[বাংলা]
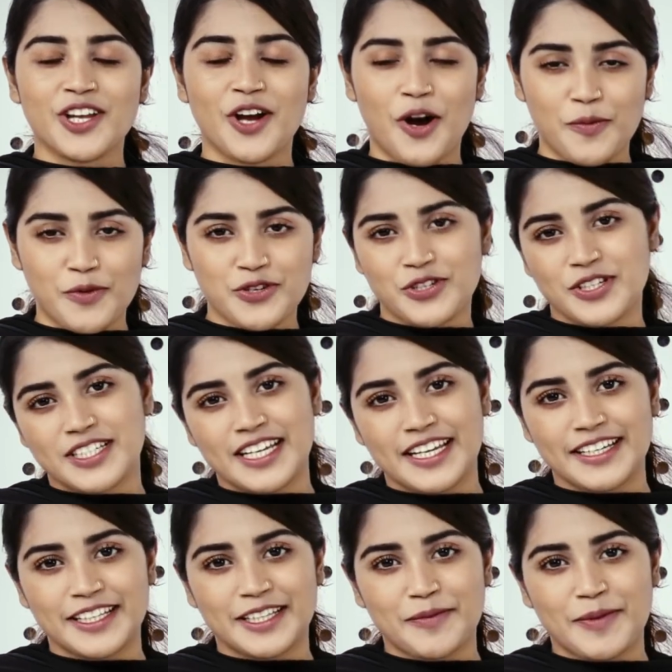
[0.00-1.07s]
অবশ্যই
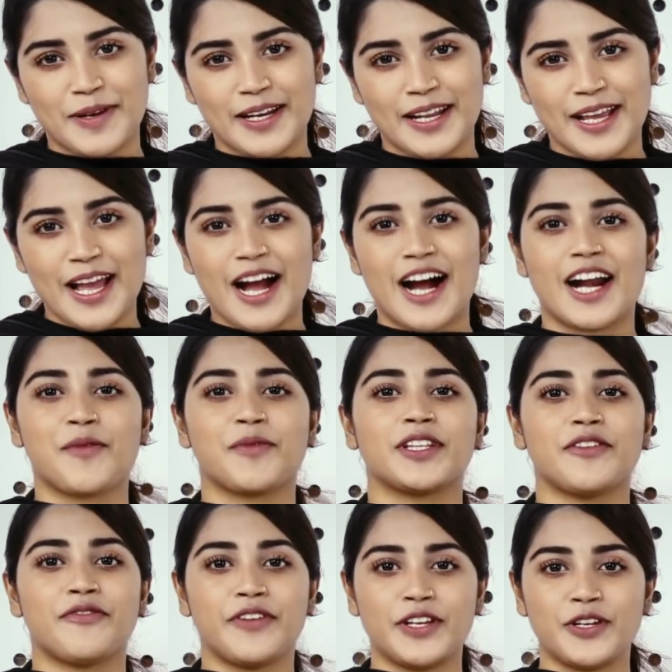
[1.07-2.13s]
জানিয়ে দিবেন আর আমাদের
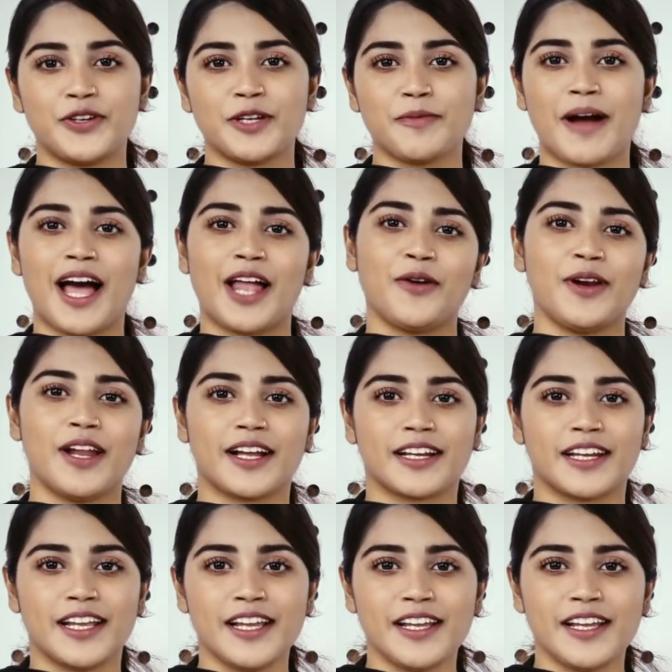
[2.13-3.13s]
ভিডিওটি ভালো লাগলে